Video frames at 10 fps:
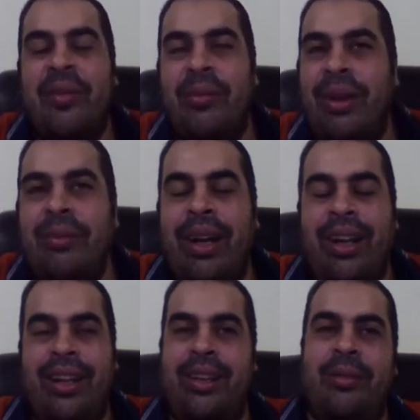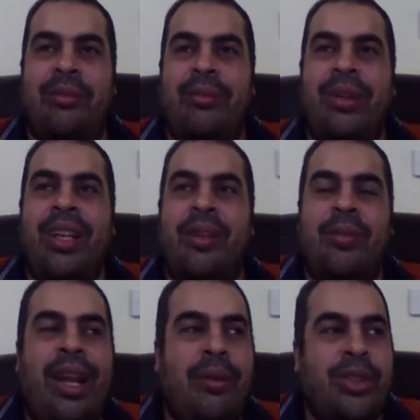ما, ما
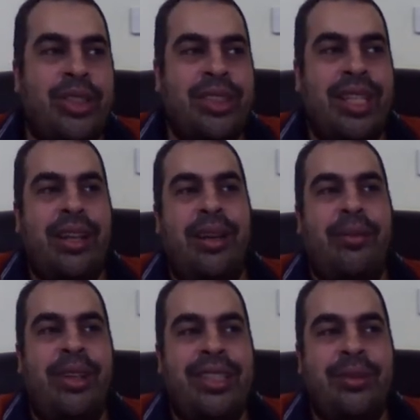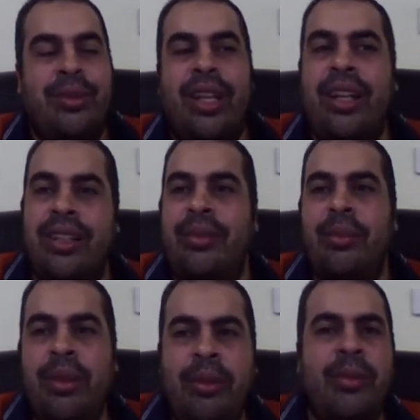لا مش ازاي انا لازم لا
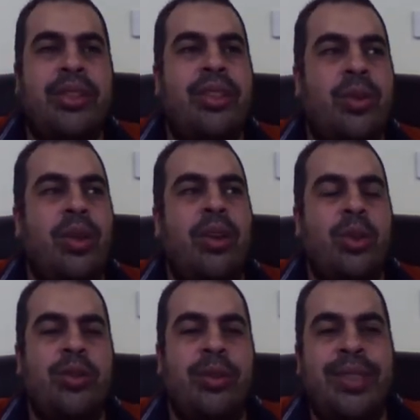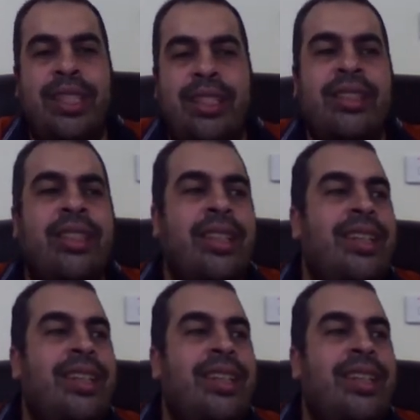ببساطه ولو شفت مثلا